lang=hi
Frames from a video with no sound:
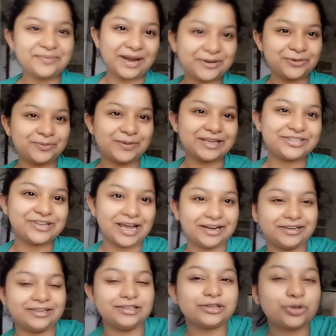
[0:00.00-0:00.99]
टू माई
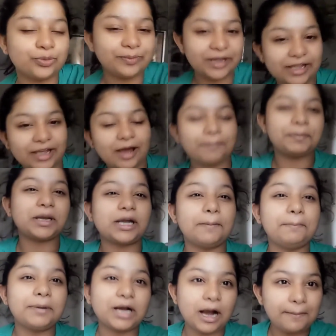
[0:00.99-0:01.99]
चैनल तो मैं यहाँ पे
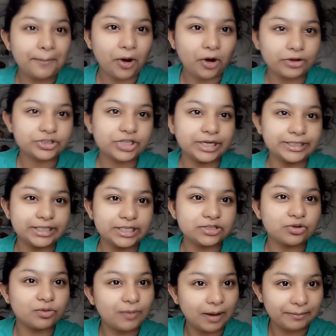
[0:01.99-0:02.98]
का पहुँच गई थी
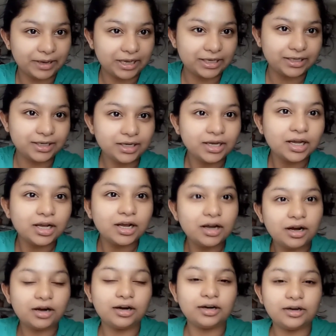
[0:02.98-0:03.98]
सुबह में ही
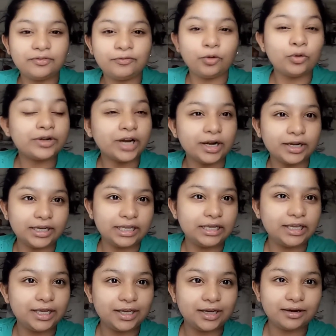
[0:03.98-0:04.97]
फोर uh, थर्टी
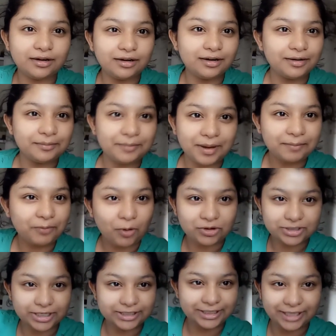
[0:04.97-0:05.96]
uh, मैं पहुँच
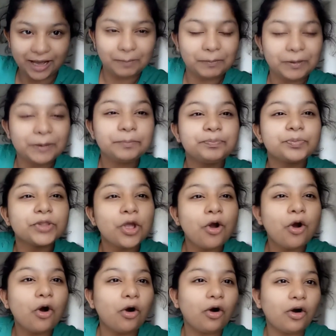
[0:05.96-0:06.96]
गई थी यहाँ पे
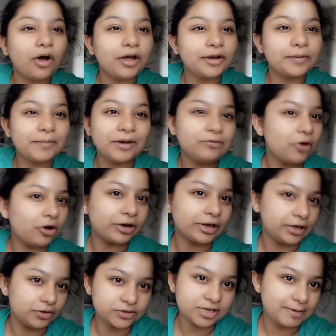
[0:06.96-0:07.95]
और मैं ब्लॉक
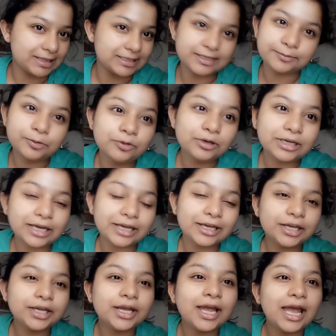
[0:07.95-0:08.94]
करना उसके बाद से भूल गई
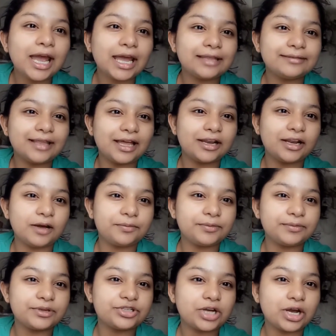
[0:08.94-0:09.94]
एंड देन अभी मैं
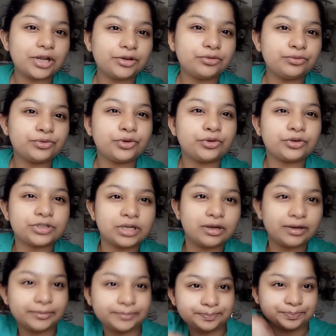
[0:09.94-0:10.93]
जा रही हूँ थोड़ा
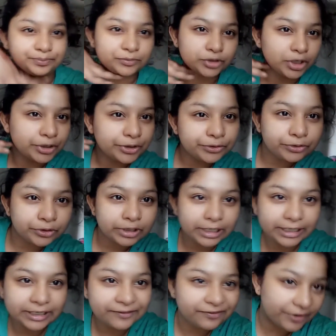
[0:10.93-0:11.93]
यू नो
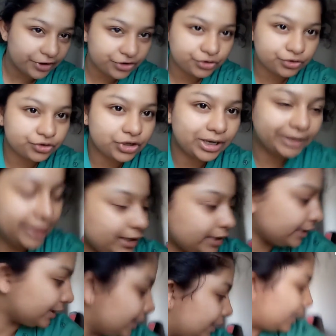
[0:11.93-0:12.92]
क्लीन फ्रेश हो जाने
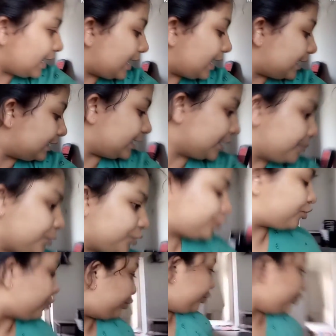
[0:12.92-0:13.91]
एंड लेट मी शो यू